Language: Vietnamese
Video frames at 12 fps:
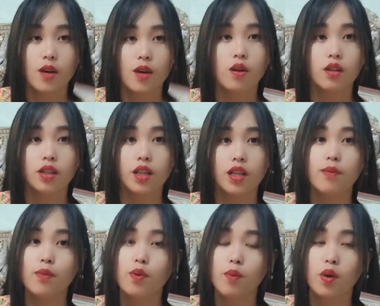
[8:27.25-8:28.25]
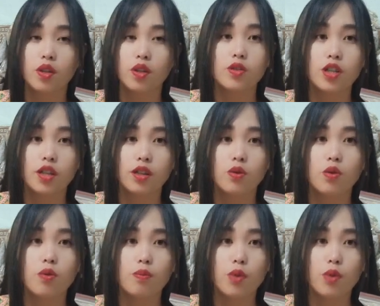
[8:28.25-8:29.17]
tao hồi giờ thì nè mua món rau trẻ tú